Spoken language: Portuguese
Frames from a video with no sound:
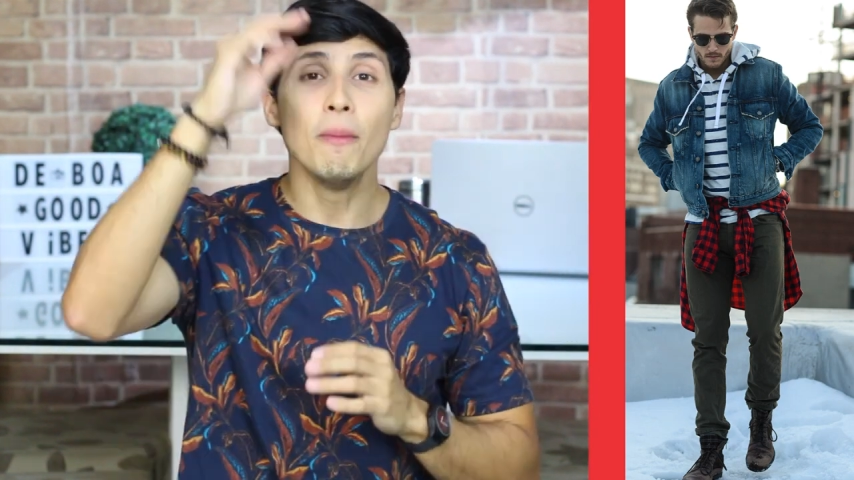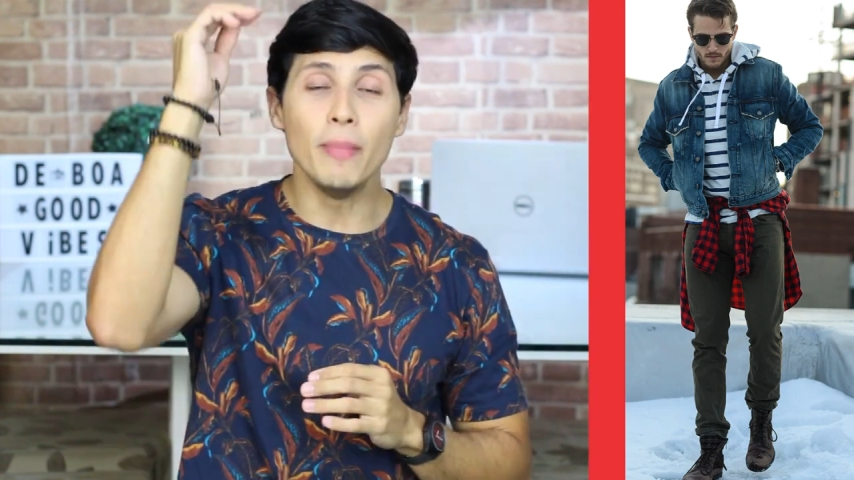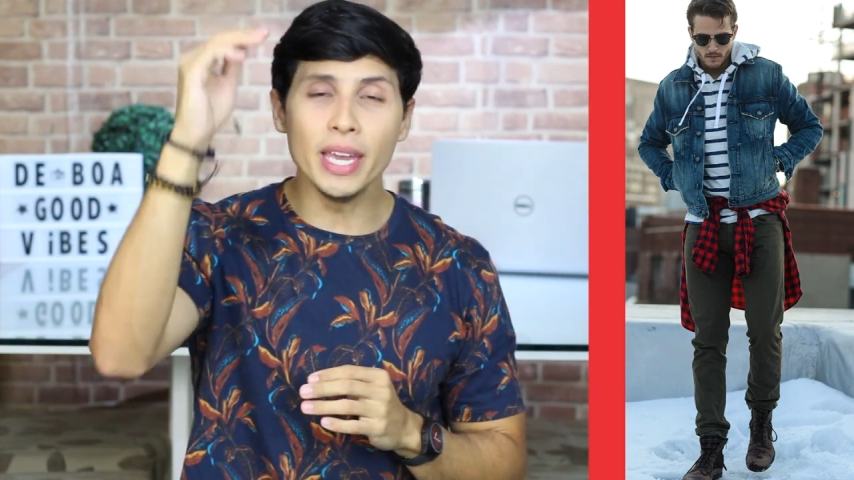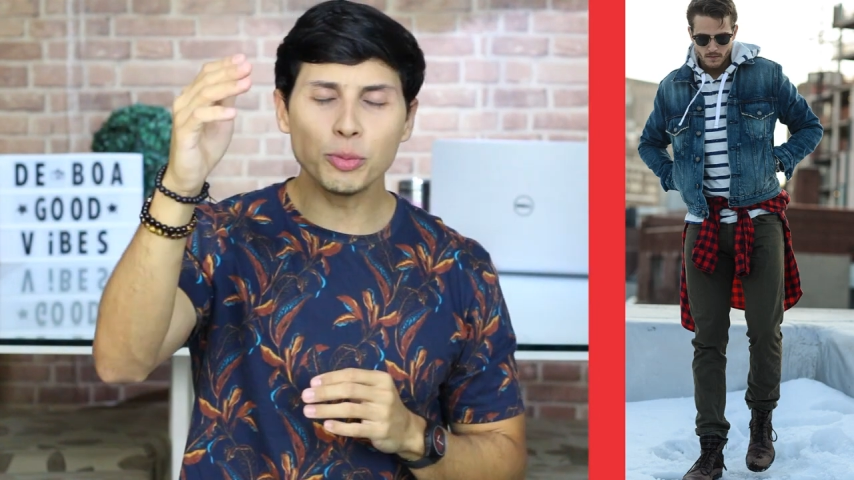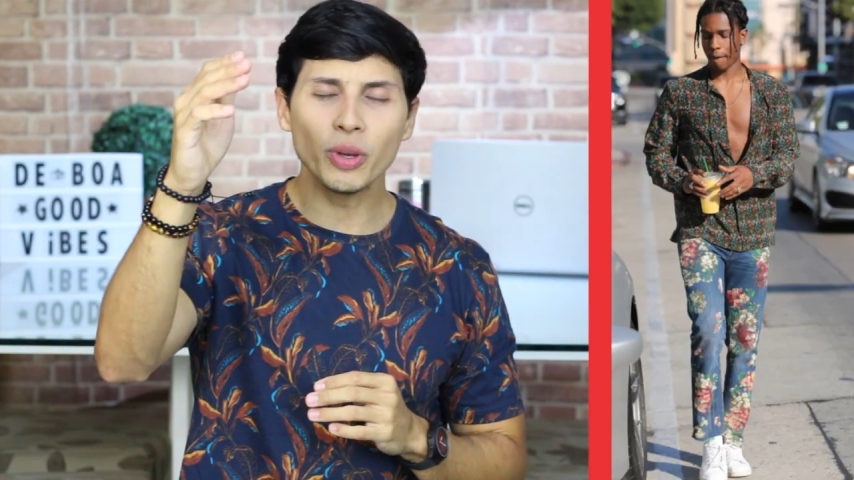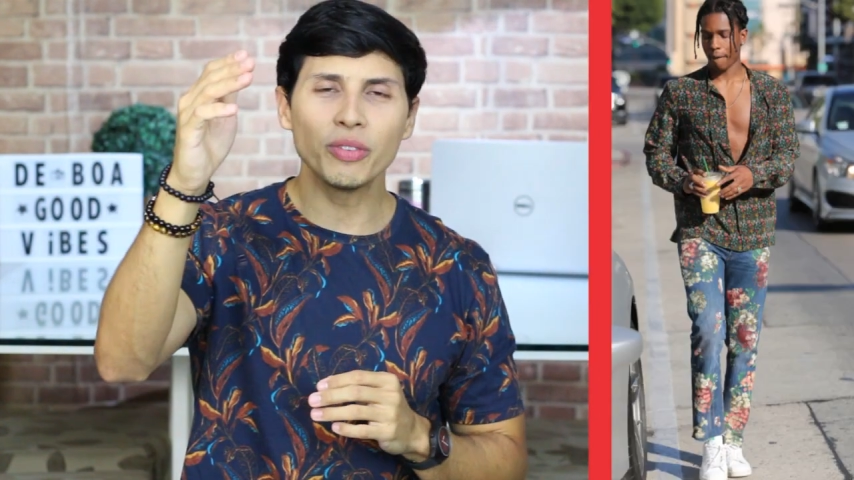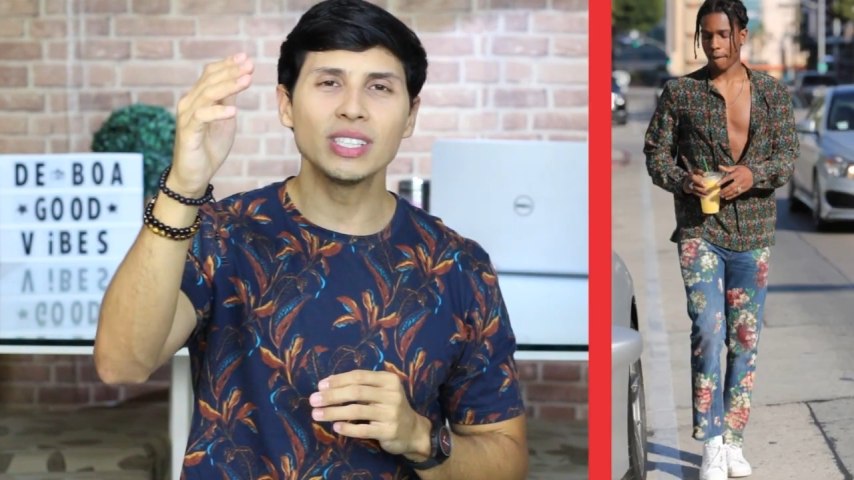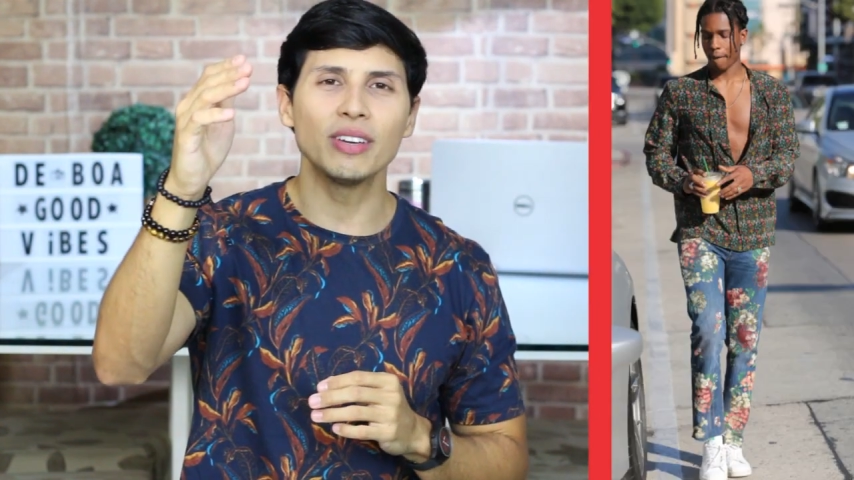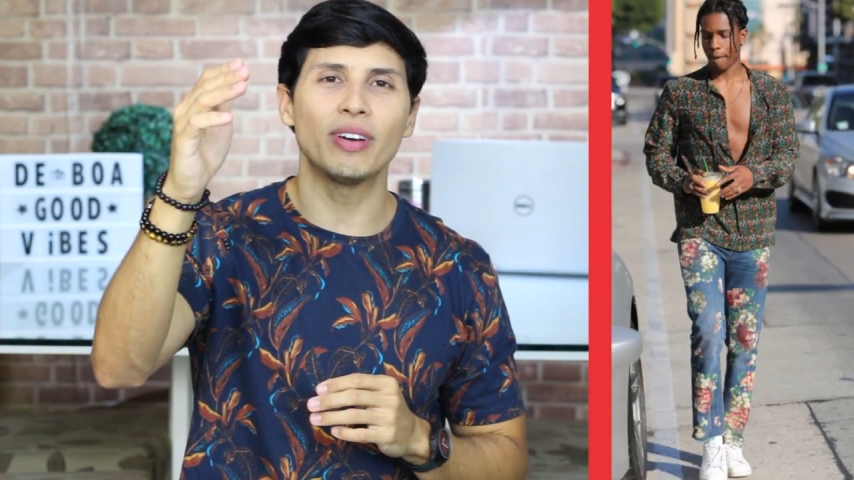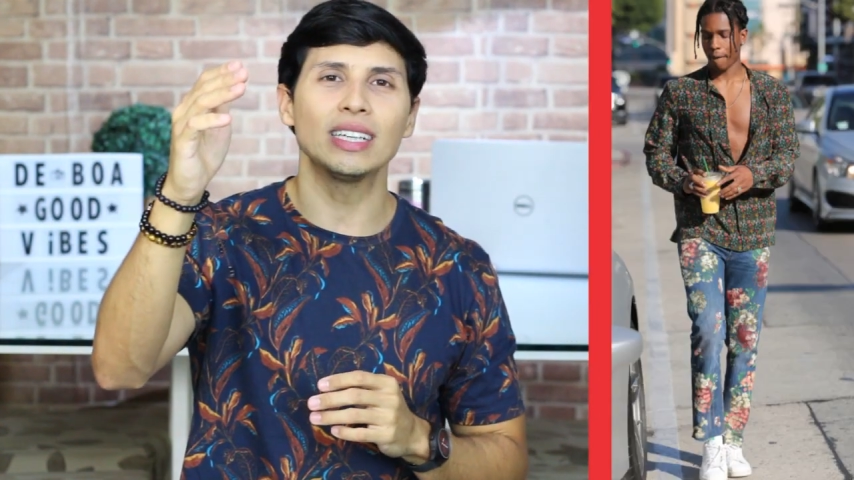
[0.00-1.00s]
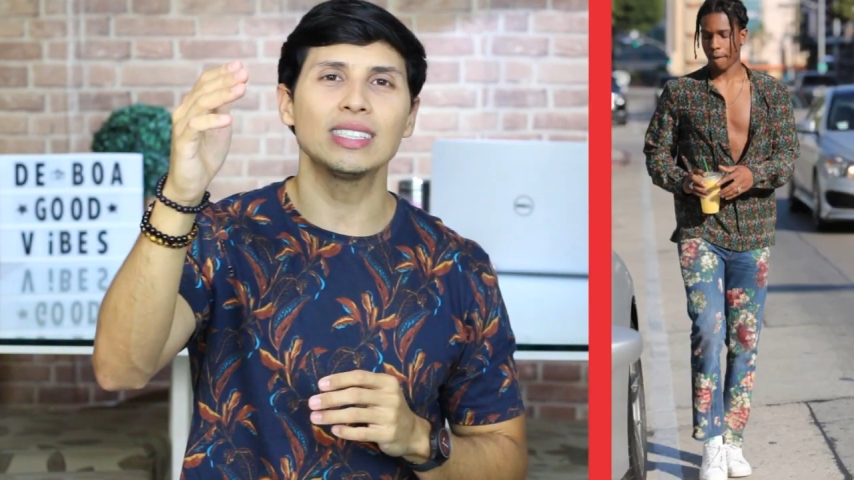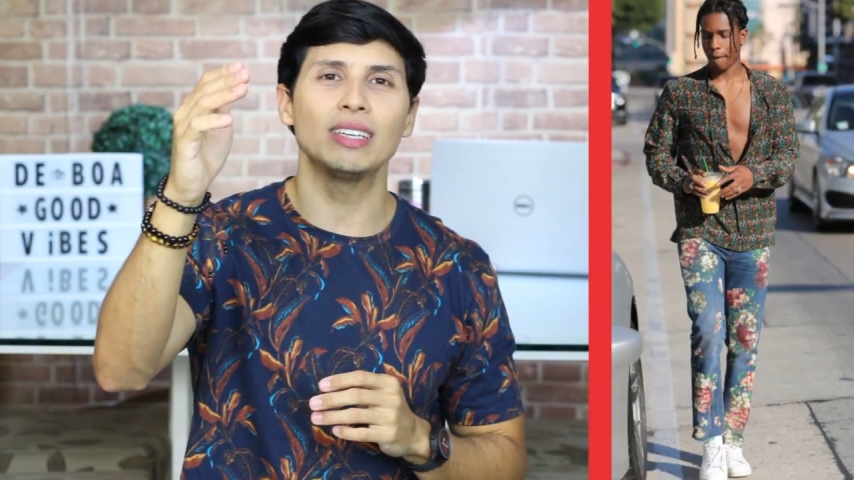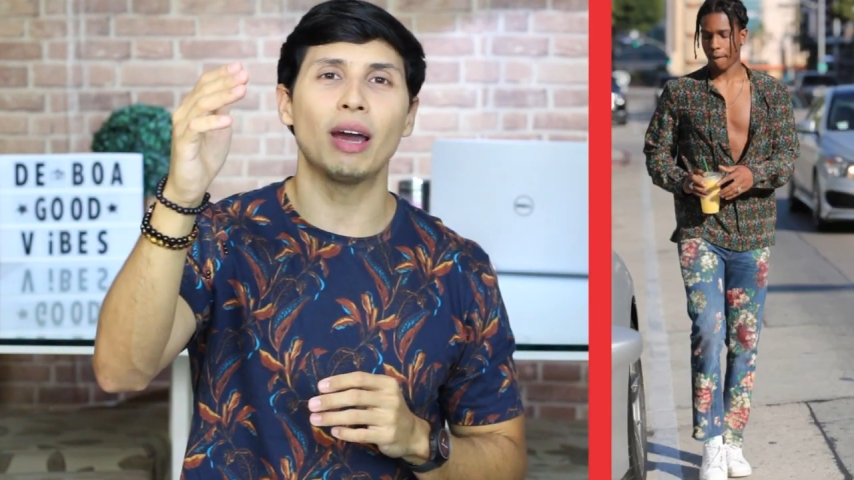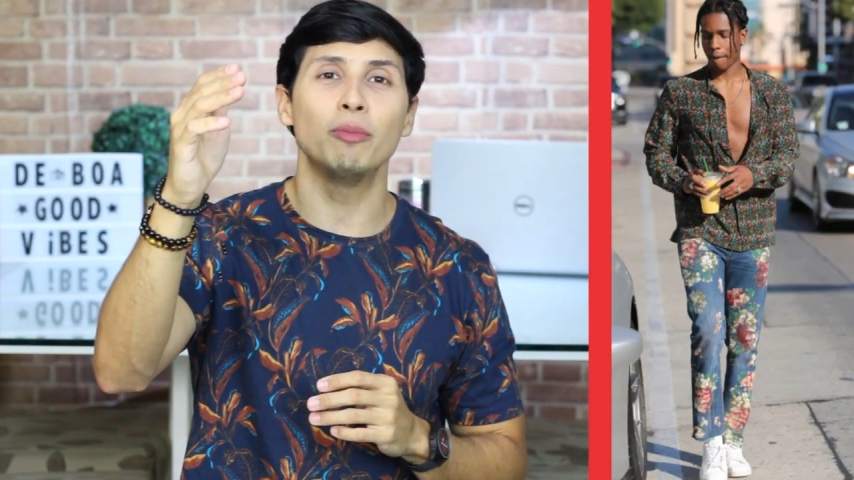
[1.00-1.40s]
Mesmo que você faça